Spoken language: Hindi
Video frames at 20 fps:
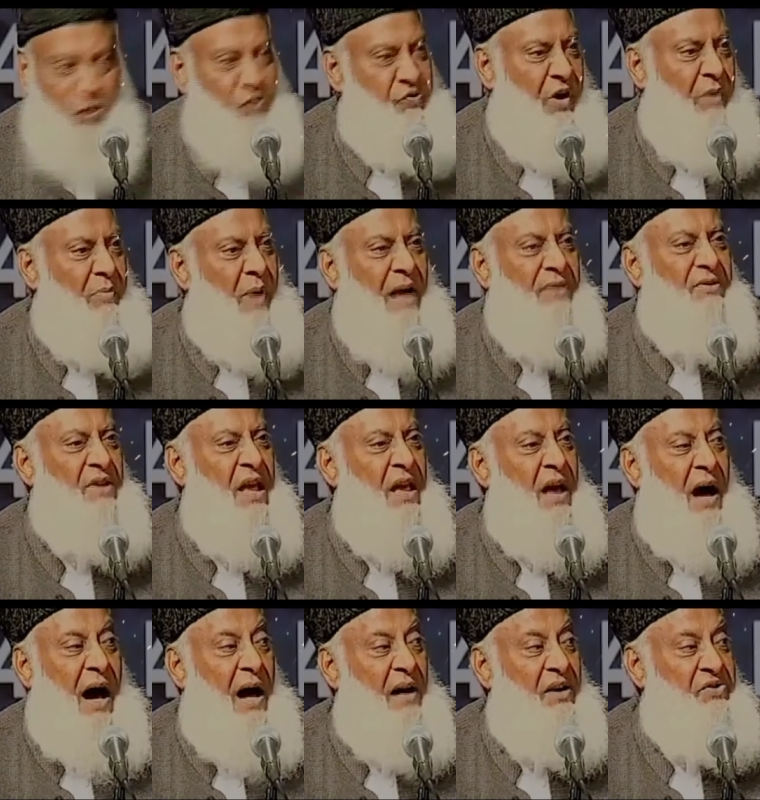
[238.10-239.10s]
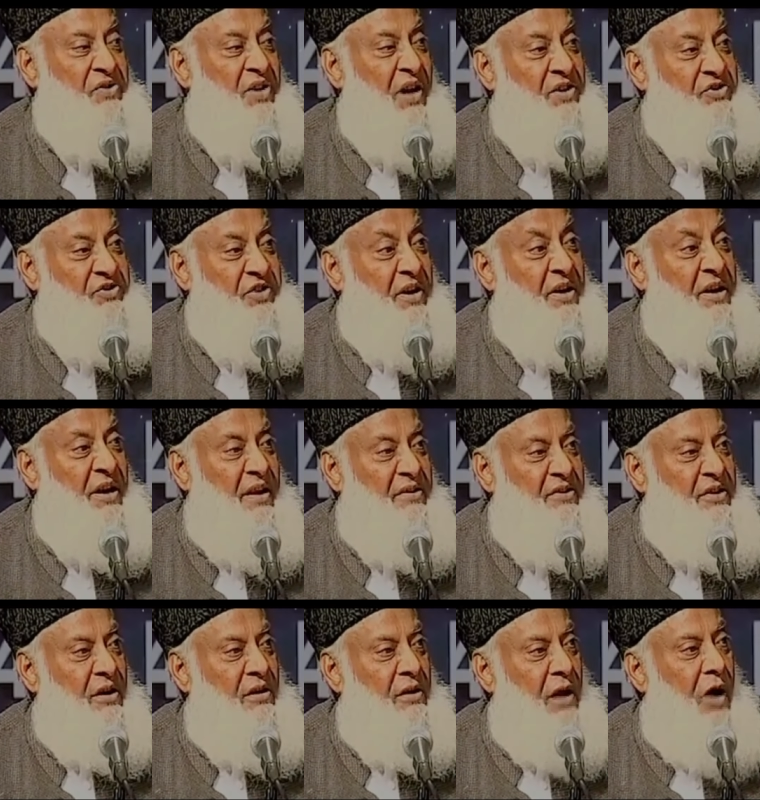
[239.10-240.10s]
हजूर हारिस अशरी
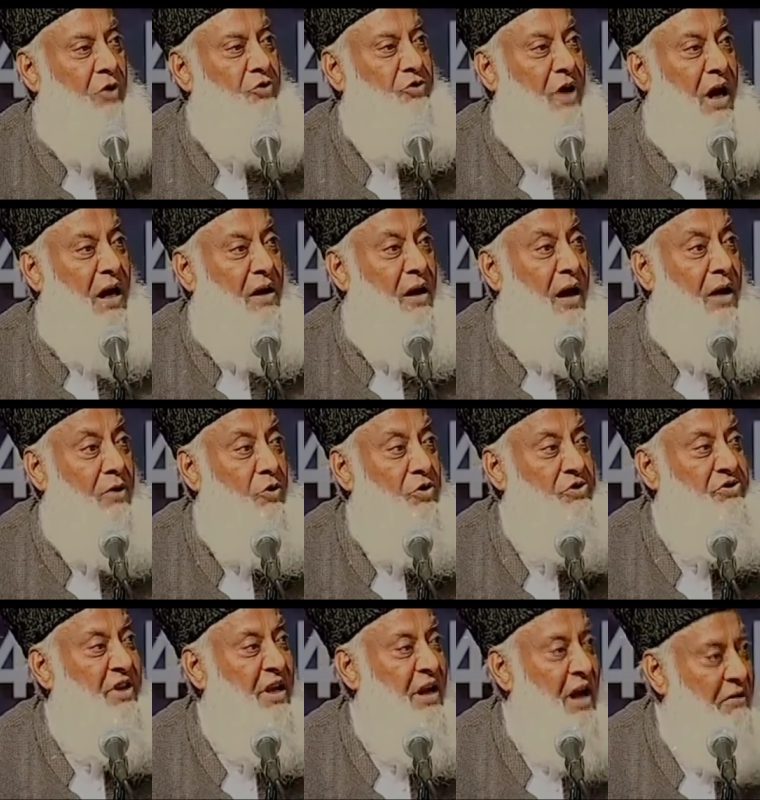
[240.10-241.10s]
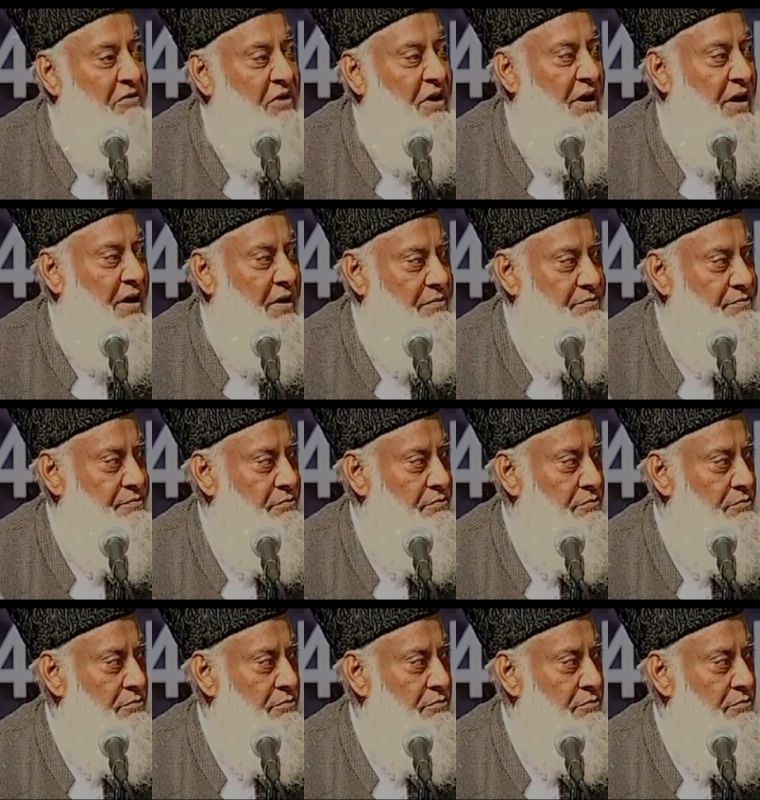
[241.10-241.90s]
रजी अल्लाह रावी है